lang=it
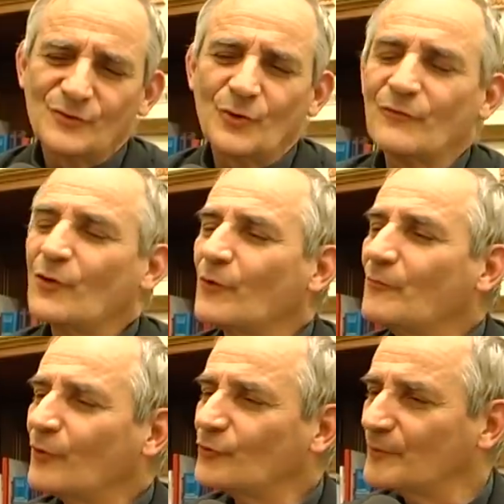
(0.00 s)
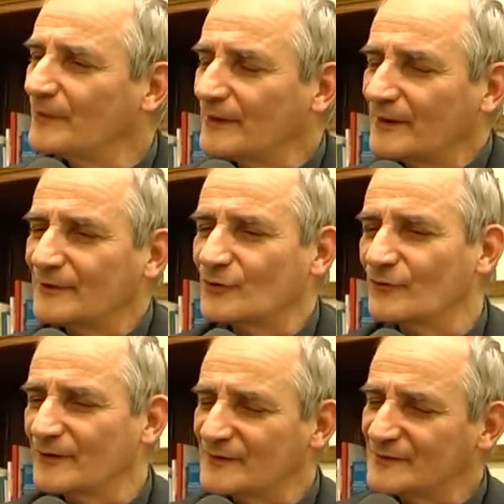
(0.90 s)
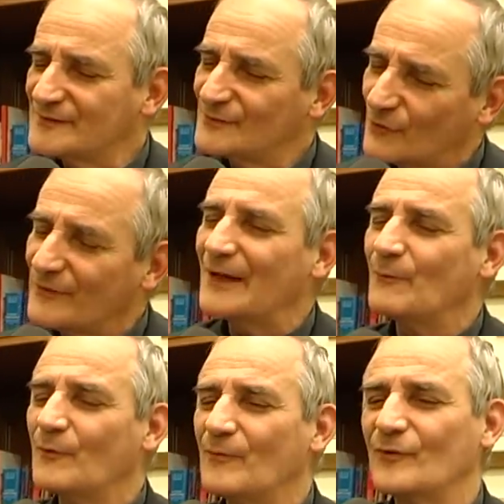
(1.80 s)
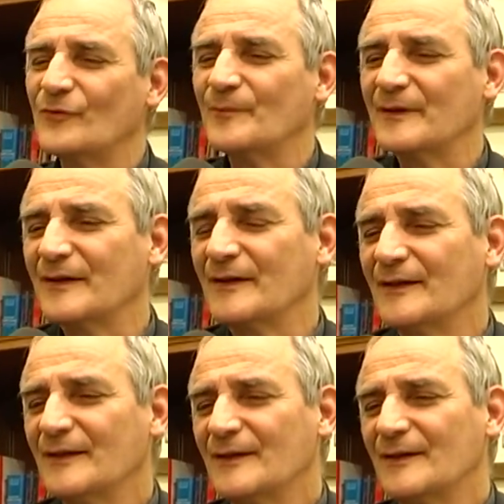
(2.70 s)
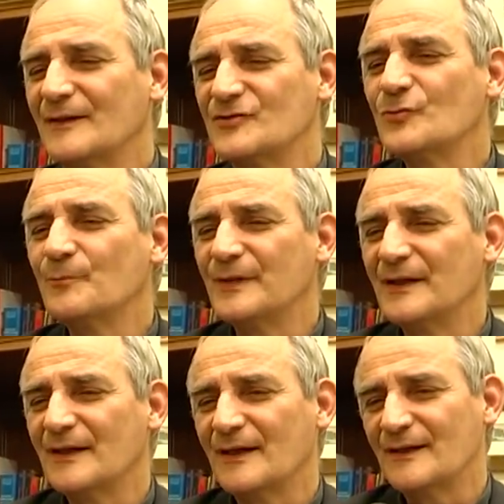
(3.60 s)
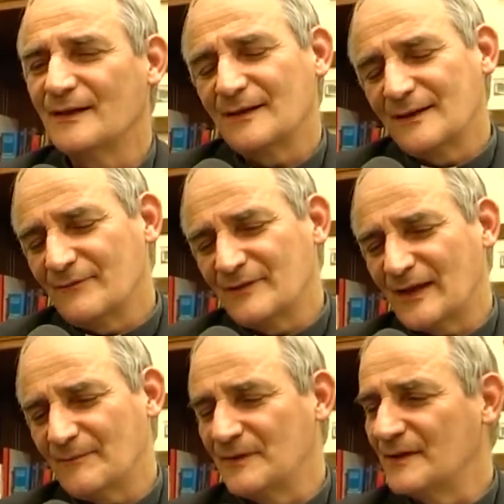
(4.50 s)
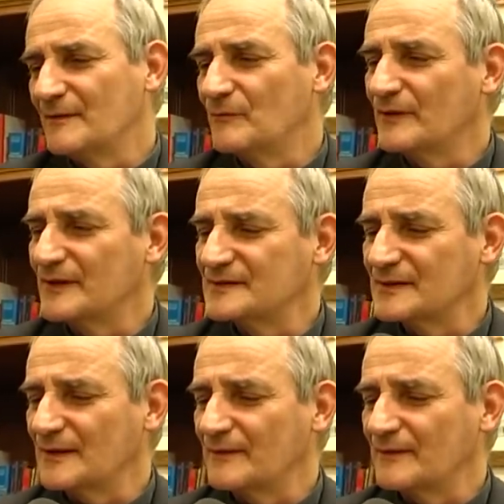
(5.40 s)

troverò il modo per, trover, troveremo il modo per eh, supplire alle inevitabili debolezze,